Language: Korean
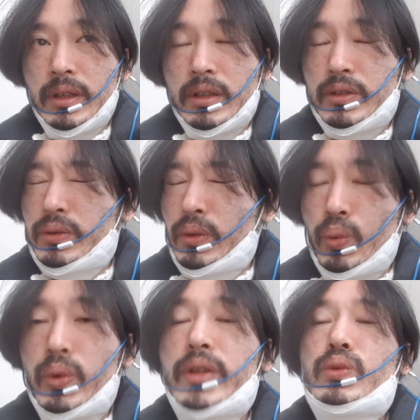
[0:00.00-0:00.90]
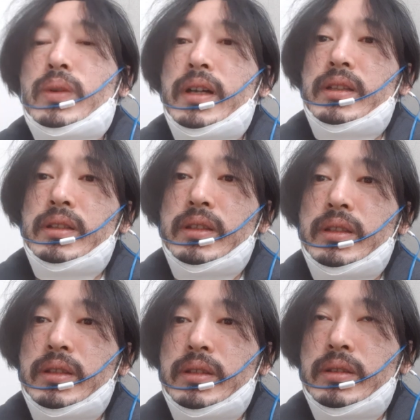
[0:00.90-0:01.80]
그리고
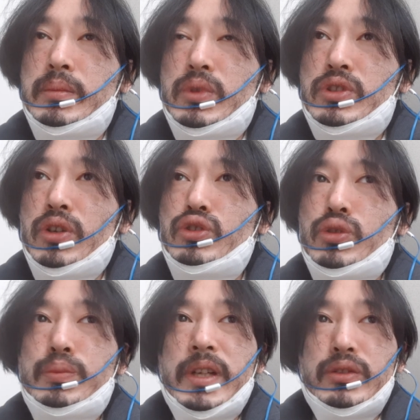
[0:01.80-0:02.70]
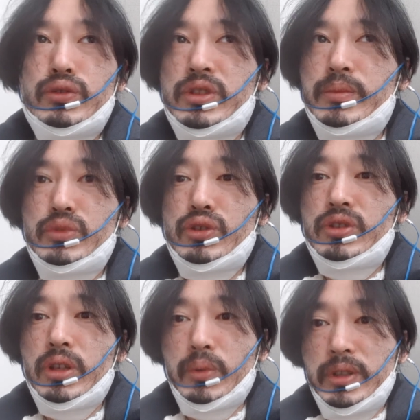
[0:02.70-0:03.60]
오랫동안
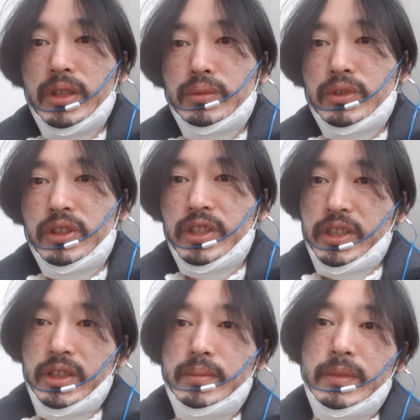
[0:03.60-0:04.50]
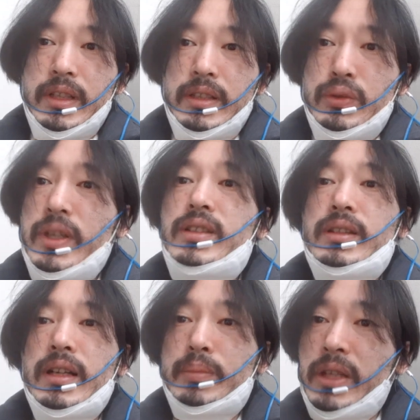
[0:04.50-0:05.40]
1666년 뭐 이때부터 지금까지 최근
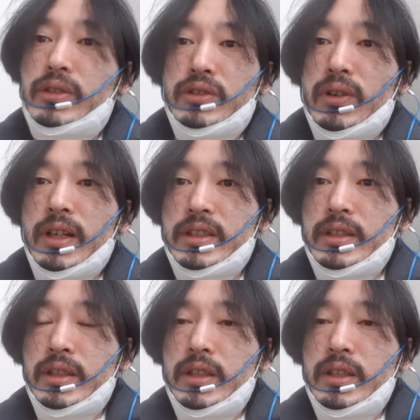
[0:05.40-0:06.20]
한 100년 전까지